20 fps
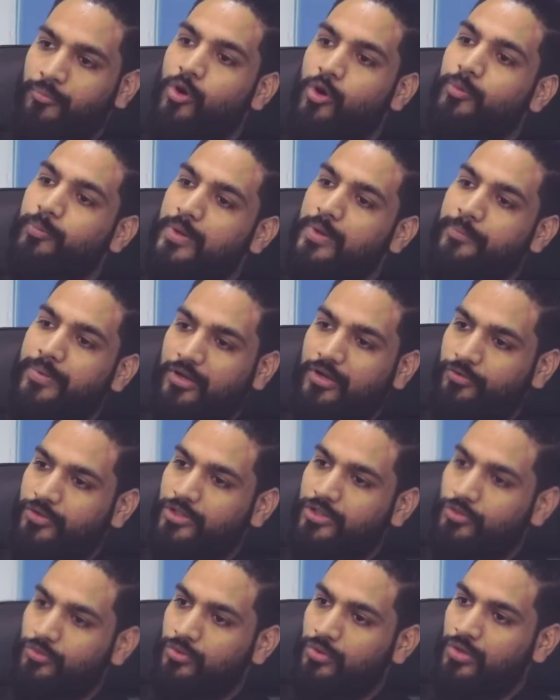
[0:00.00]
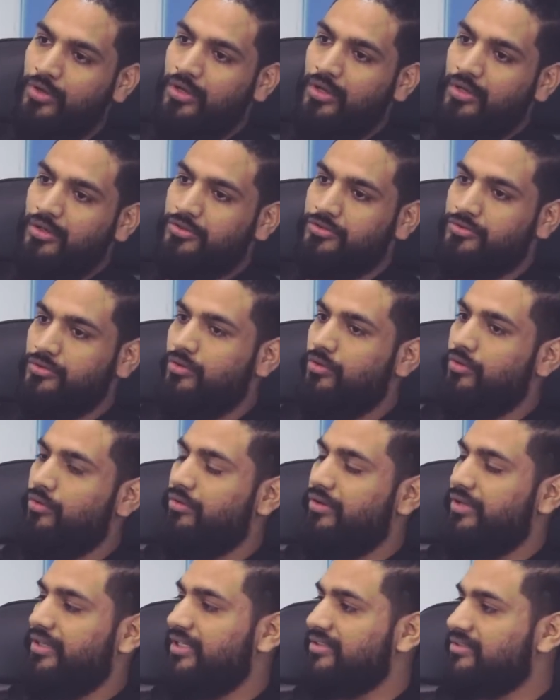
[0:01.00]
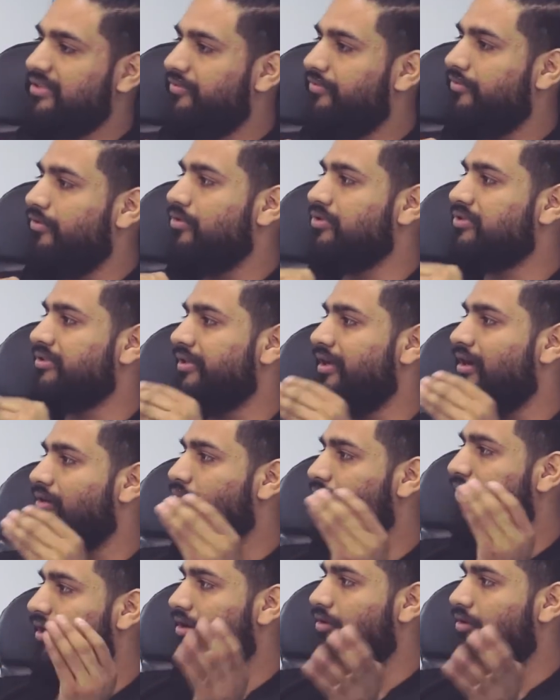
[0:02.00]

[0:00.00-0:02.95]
मोर पीपल विद यू सो येस ऑफकोर्स नाउ वी